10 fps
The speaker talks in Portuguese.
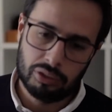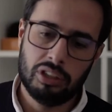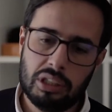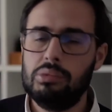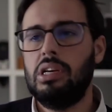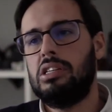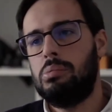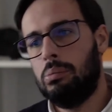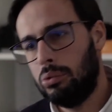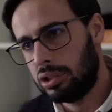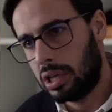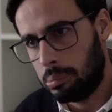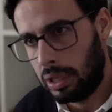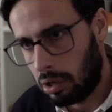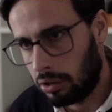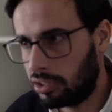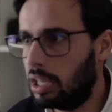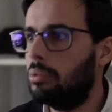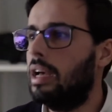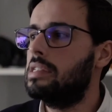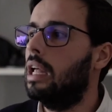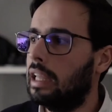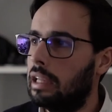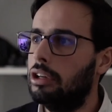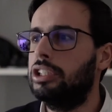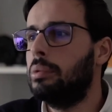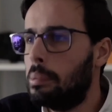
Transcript: nós estamos a receber muitos criminosos que andam a assaltar lojas,